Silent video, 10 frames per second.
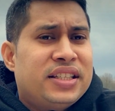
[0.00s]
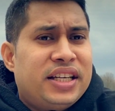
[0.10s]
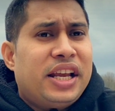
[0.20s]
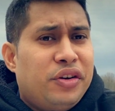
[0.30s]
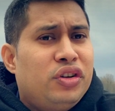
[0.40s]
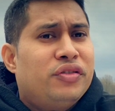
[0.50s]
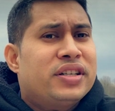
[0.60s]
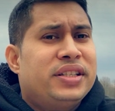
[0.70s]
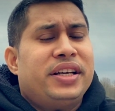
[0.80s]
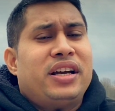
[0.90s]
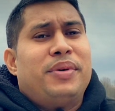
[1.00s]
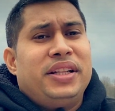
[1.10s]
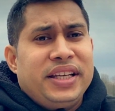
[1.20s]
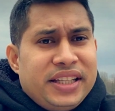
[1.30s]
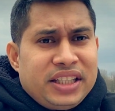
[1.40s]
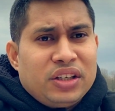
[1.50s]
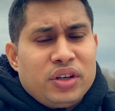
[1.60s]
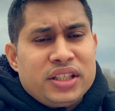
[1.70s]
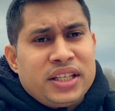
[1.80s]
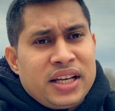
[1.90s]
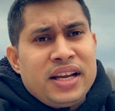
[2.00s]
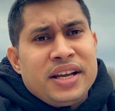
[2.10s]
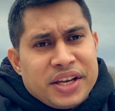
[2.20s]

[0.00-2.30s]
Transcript: যেটা ইউনিভার্সিটিকে আমার দিয়ে দিতে হয়েছে